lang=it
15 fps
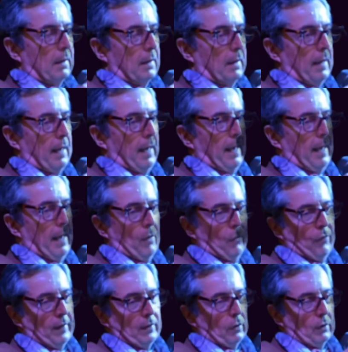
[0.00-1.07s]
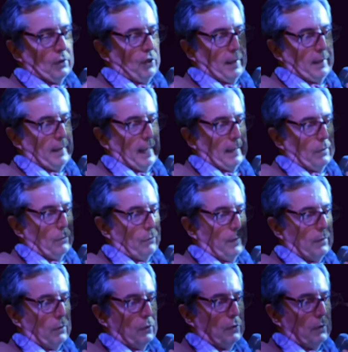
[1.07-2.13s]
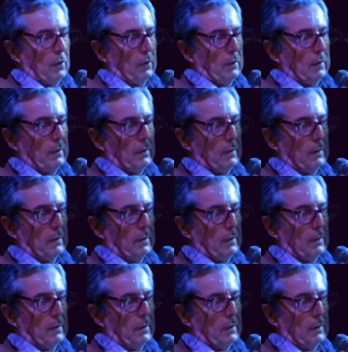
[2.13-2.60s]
è, è un fatto accertato, è un fatto storico.